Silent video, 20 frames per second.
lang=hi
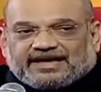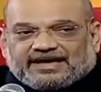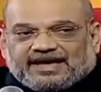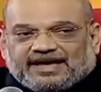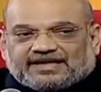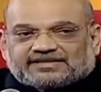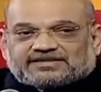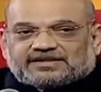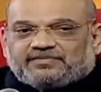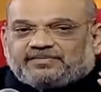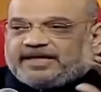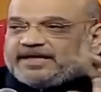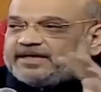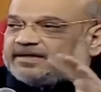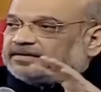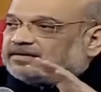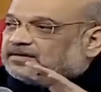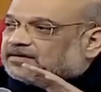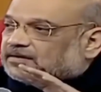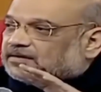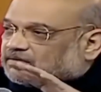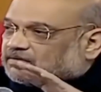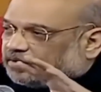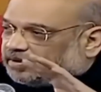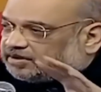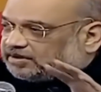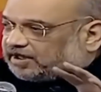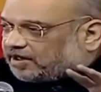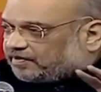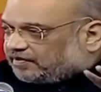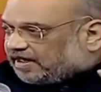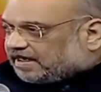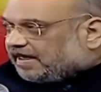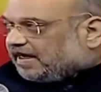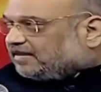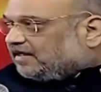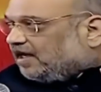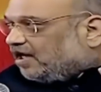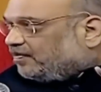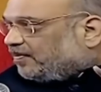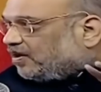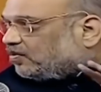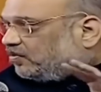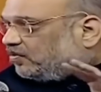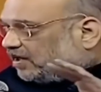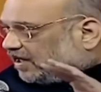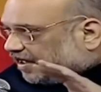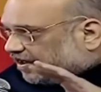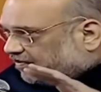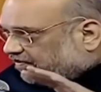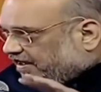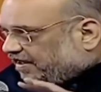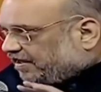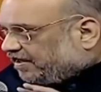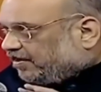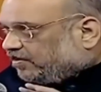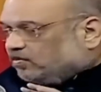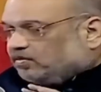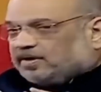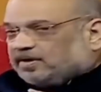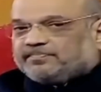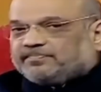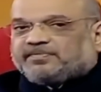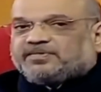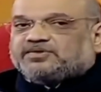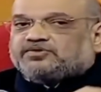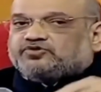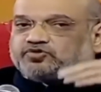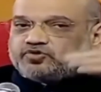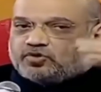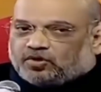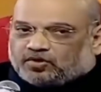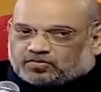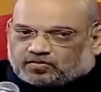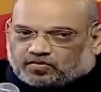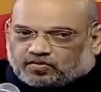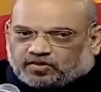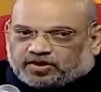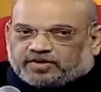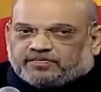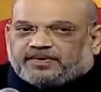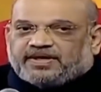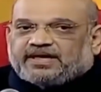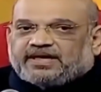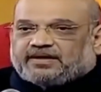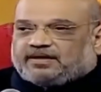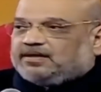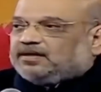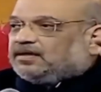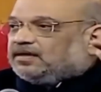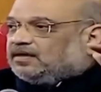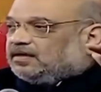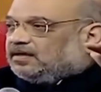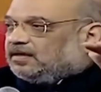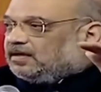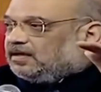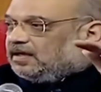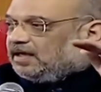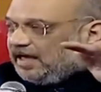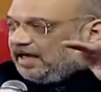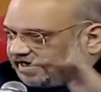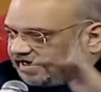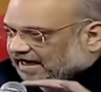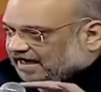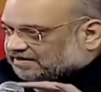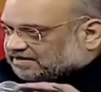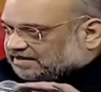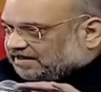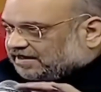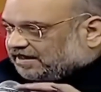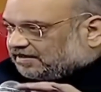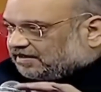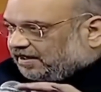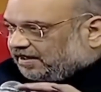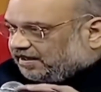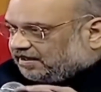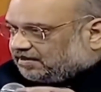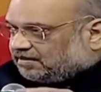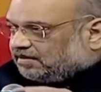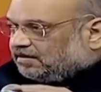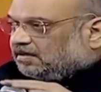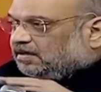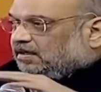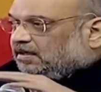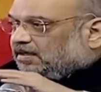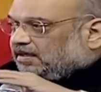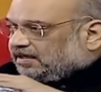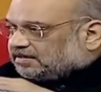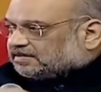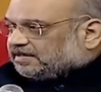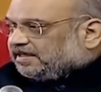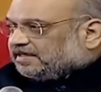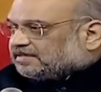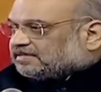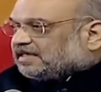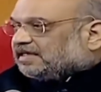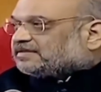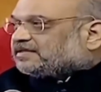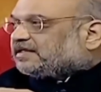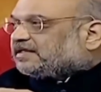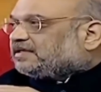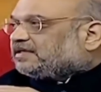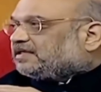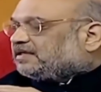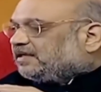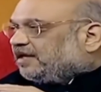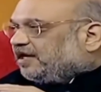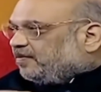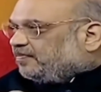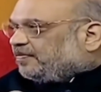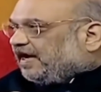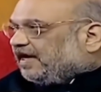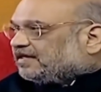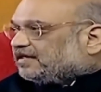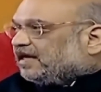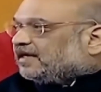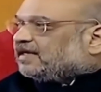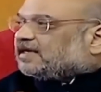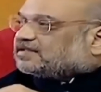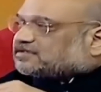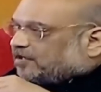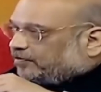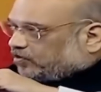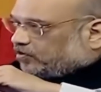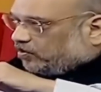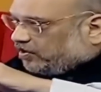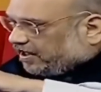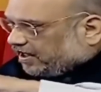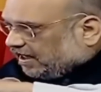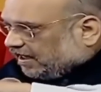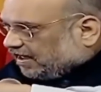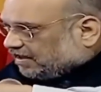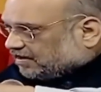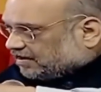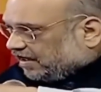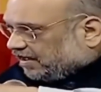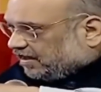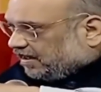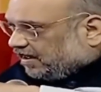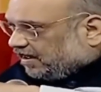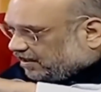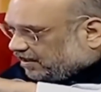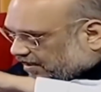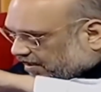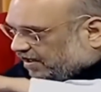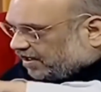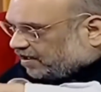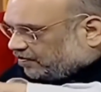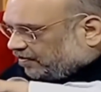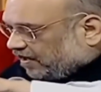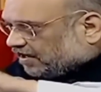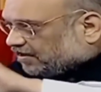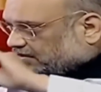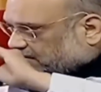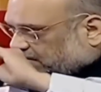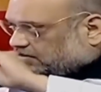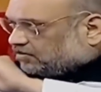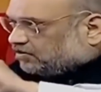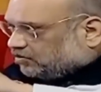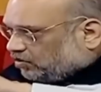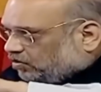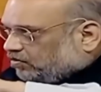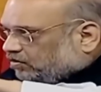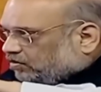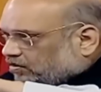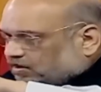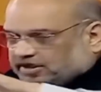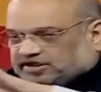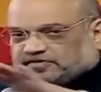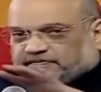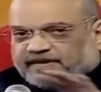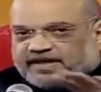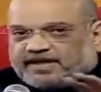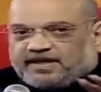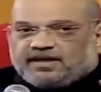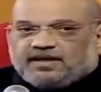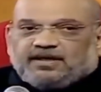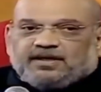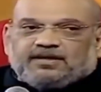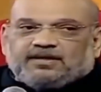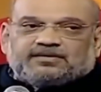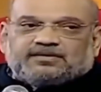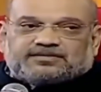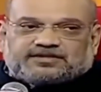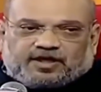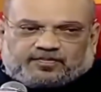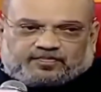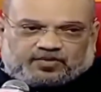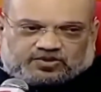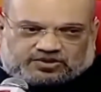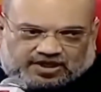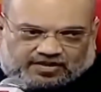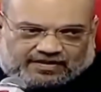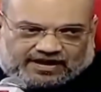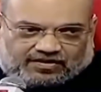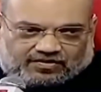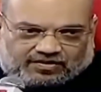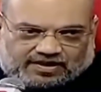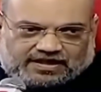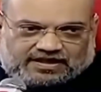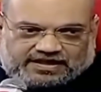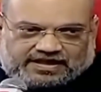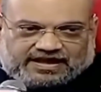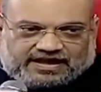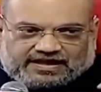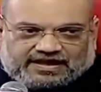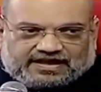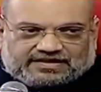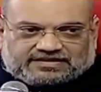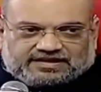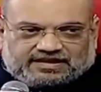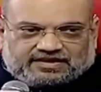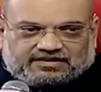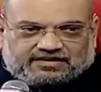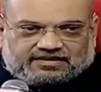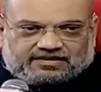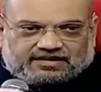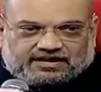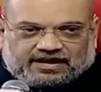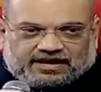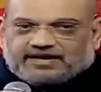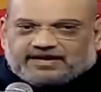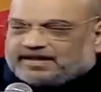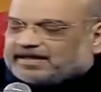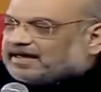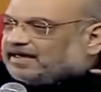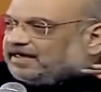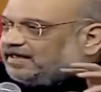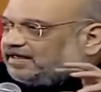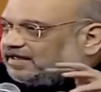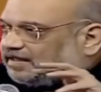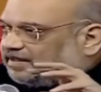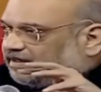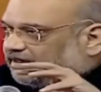एनआरसी में कोई धर्म के आधार पर कोई कार्यवाही नहीं होनी जो कोई भी एनआरसी के तहत इस देश का सिटीजन नहीं पाया जाएगा सबको निकाला जाएगा एक बात तो इसमें सिर्फ मुसलमानों के लिए एनआरसी है ये कहने